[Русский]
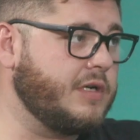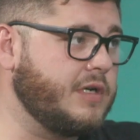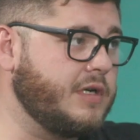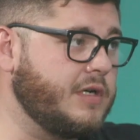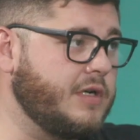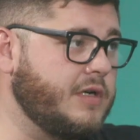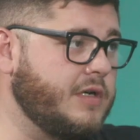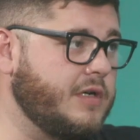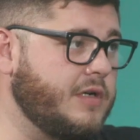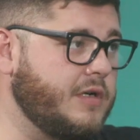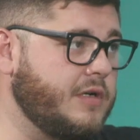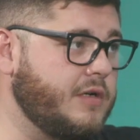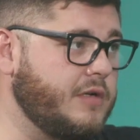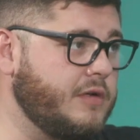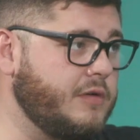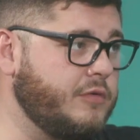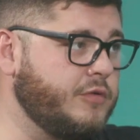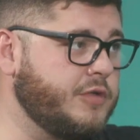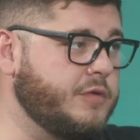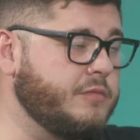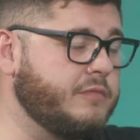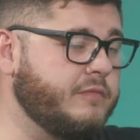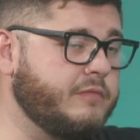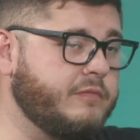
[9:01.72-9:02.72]
э,
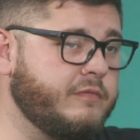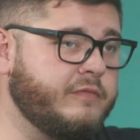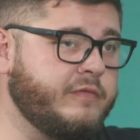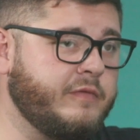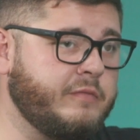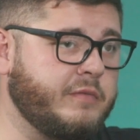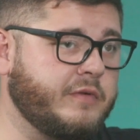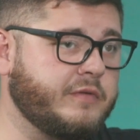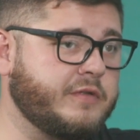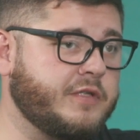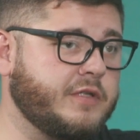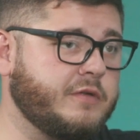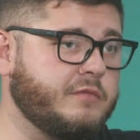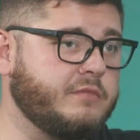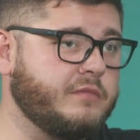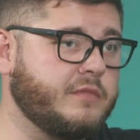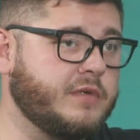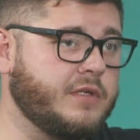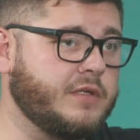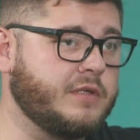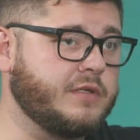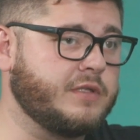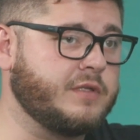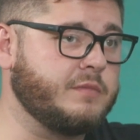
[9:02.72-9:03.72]
людям, выбравшим
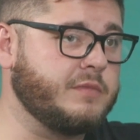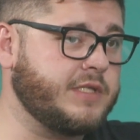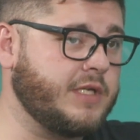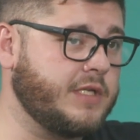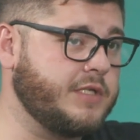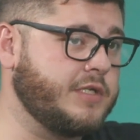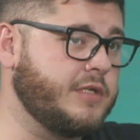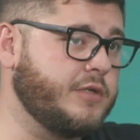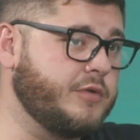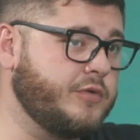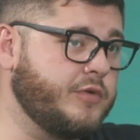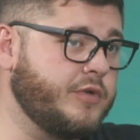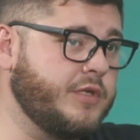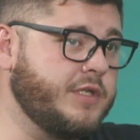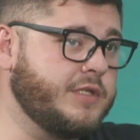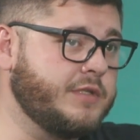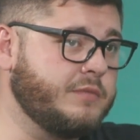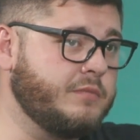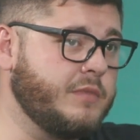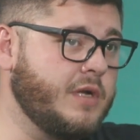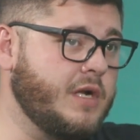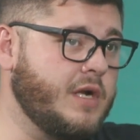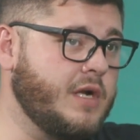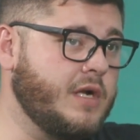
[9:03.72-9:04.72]
э, самостоятельный
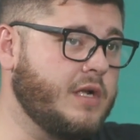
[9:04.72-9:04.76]
туризм